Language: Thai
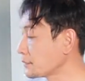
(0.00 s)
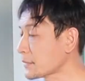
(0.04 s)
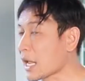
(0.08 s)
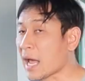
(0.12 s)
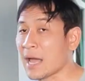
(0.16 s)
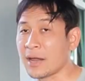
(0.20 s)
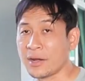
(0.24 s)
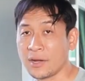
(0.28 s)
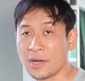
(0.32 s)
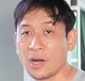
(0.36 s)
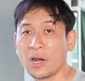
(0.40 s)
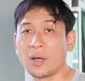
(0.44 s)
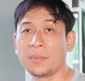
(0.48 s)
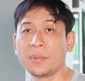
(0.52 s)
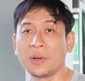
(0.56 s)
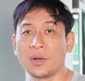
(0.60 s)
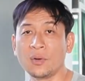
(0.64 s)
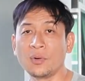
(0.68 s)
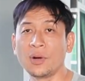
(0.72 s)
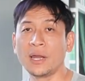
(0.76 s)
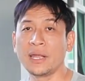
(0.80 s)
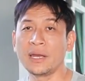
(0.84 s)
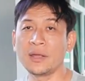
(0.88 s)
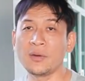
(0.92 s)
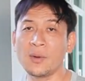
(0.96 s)
อ่ะเดี๋ยวเราไป
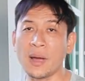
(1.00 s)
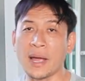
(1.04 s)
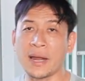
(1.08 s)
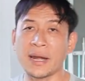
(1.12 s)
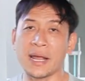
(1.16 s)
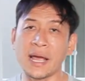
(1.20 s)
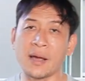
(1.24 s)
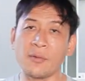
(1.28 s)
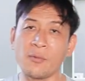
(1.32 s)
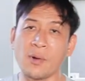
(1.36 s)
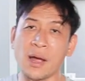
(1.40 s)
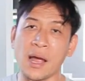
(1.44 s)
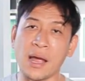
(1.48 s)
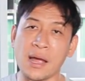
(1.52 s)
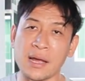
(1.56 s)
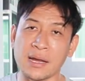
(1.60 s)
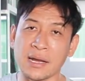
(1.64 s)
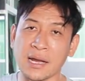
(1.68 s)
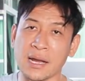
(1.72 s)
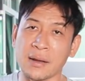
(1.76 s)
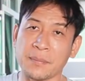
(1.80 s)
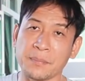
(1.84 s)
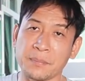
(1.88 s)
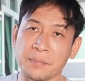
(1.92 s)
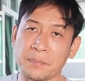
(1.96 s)
ดูเลยดีกว่านะครับว่า
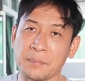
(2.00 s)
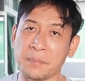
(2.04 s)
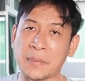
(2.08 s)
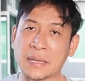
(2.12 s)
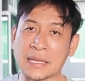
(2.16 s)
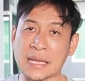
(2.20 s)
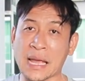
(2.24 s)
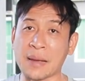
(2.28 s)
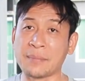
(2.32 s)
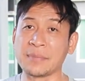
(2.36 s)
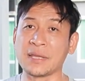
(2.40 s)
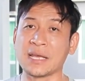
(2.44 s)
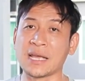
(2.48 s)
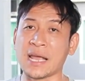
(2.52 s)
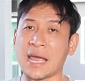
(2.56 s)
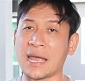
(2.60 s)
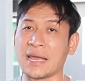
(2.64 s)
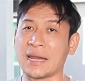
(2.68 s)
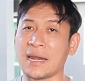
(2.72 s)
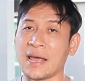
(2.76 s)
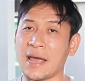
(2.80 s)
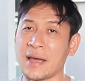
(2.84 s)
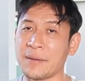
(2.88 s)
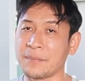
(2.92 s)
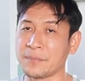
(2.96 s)
มันทํำยังไง
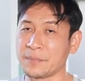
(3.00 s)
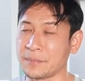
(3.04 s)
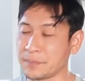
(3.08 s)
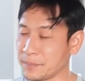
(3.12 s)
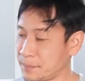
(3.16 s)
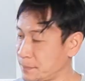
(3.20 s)
นะครับ